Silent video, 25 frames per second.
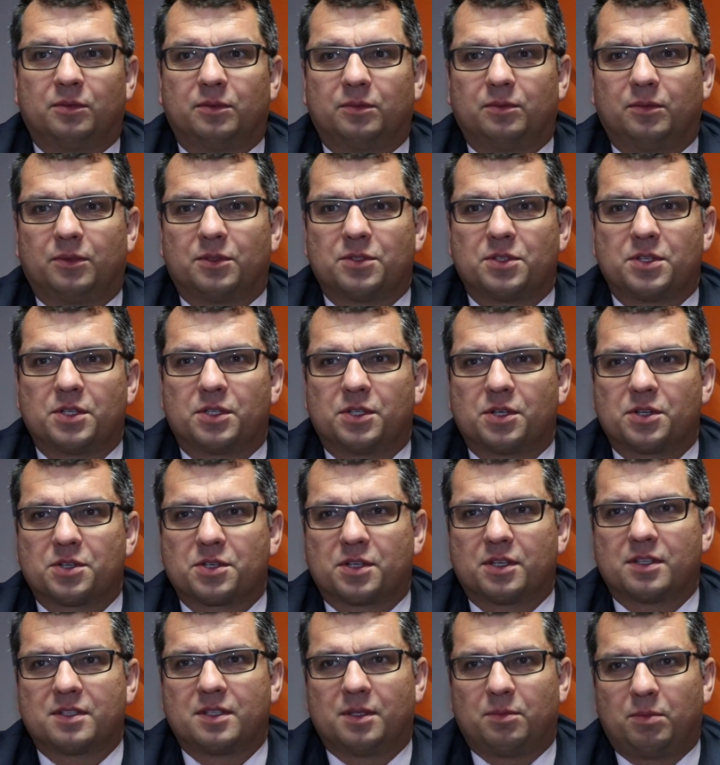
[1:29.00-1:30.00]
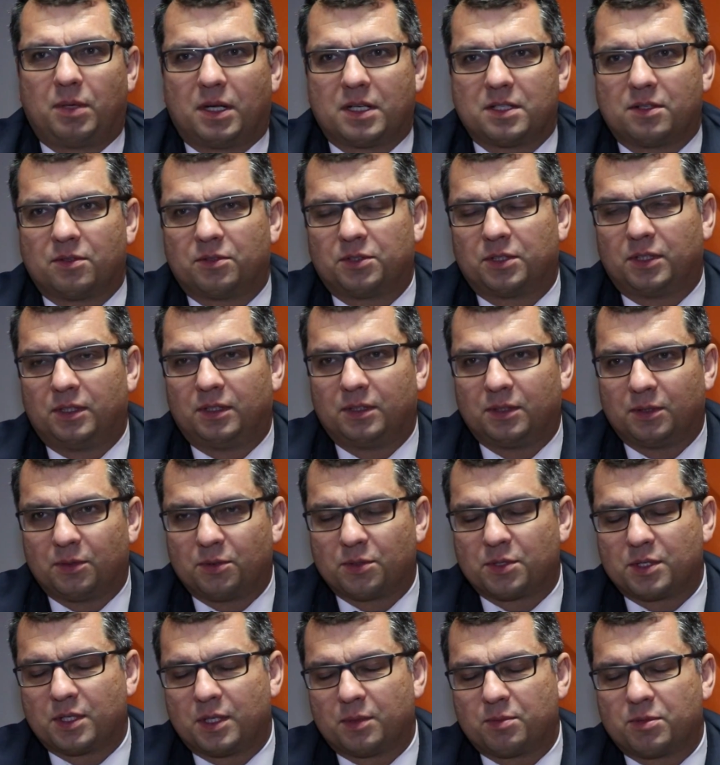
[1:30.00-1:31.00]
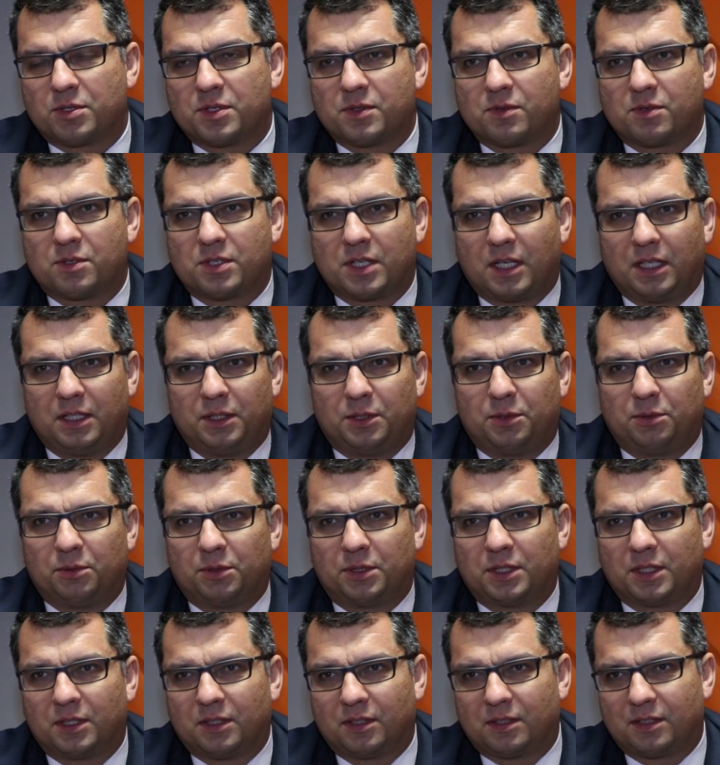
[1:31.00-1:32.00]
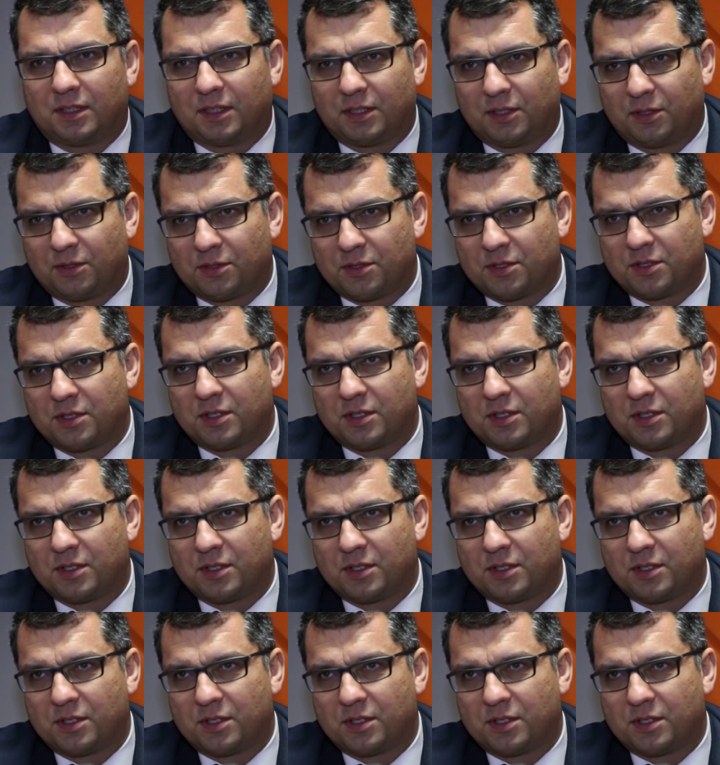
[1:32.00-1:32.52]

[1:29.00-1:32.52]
może troszkę za bardzo w Zielonej Górze przyzwyczailiśmy się do tego,